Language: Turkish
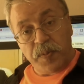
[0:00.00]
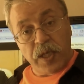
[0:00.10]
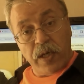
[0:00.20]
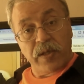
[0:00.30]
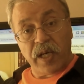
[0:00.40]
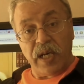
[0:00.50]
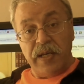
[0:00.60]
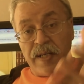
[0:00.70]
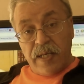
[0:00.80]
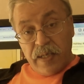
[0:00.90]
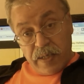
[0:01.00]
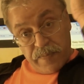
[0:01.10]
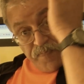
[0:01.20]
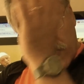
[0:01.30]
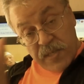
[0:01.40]
Bir yanda
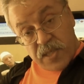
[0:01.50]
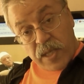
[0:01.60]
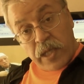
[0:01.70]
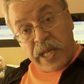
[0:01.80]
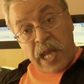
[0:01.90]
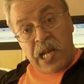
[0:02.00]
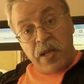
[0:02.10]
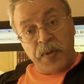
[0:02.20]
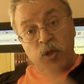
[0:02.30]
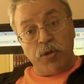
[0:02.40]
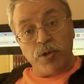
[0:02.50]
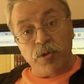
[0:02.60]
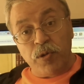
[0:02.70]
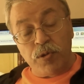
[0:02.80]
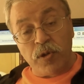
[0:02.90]
insanlar 50 bin
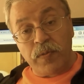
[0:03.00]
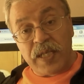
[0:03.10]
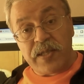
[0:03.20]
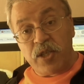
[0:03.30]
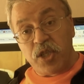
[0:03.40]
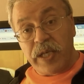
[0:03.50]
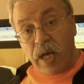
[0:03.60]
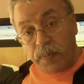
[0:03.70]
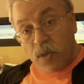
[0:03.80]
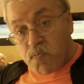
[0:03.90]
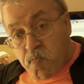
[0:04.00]
Kürdün öldürülmesi için ne yaptı?